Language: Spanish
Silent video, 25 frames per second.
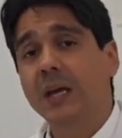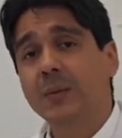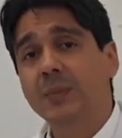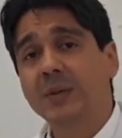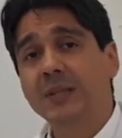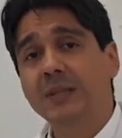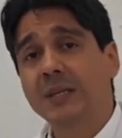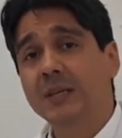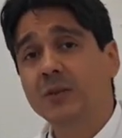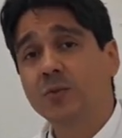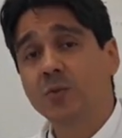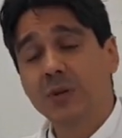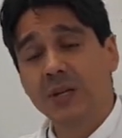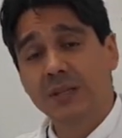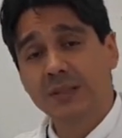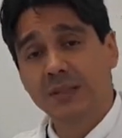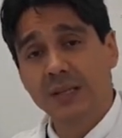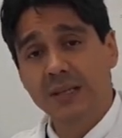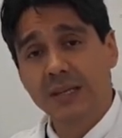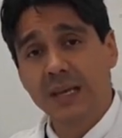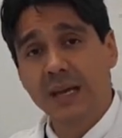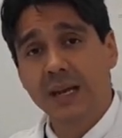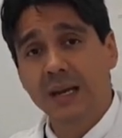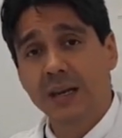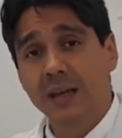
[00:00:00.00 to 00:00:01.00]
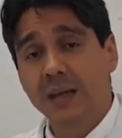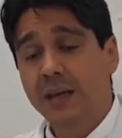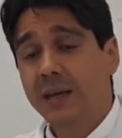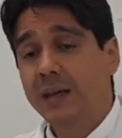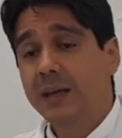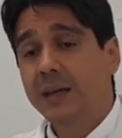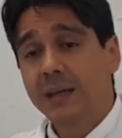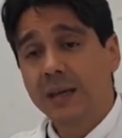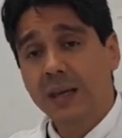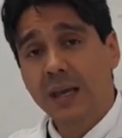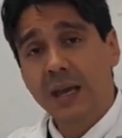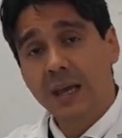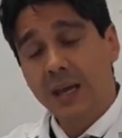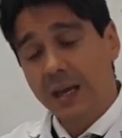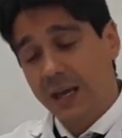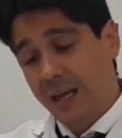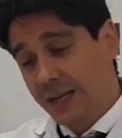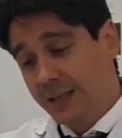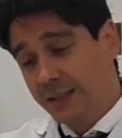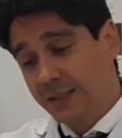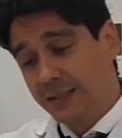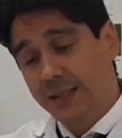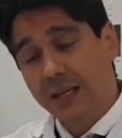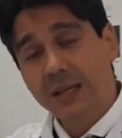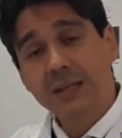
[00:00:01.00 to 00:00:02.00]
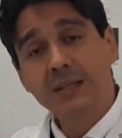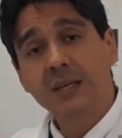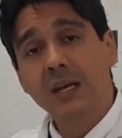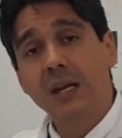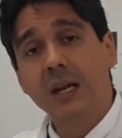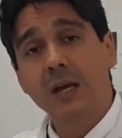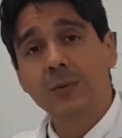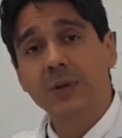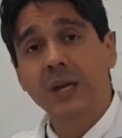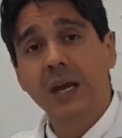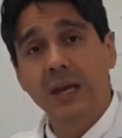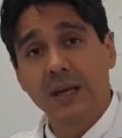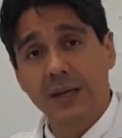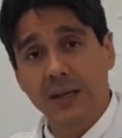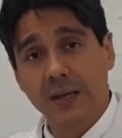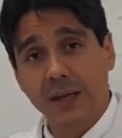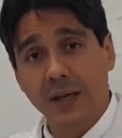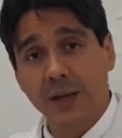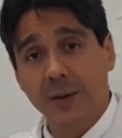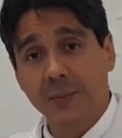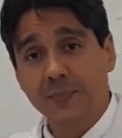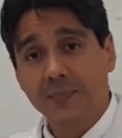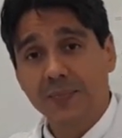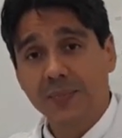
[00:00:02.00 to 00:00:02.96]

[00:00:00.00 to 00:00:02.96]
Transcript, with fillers: emitiendo una señal que ensancha la vía aérea.